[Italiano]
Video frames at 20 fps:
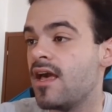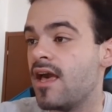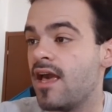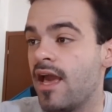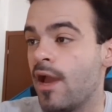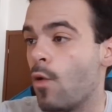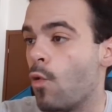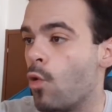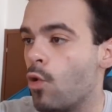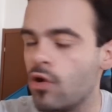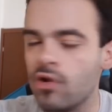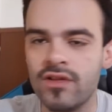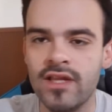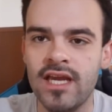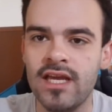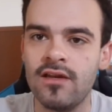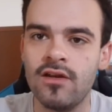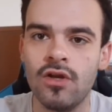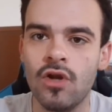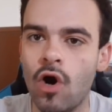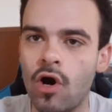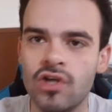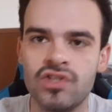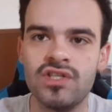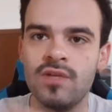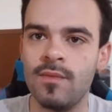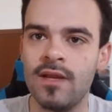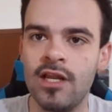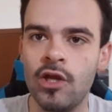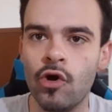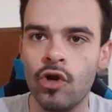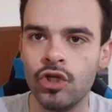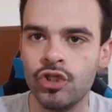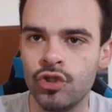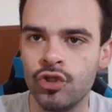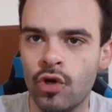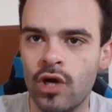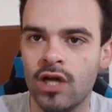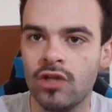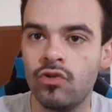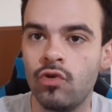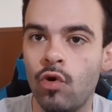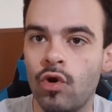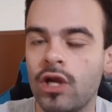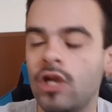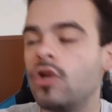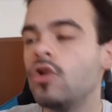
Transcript: è uno dei nostri migliori giocatori,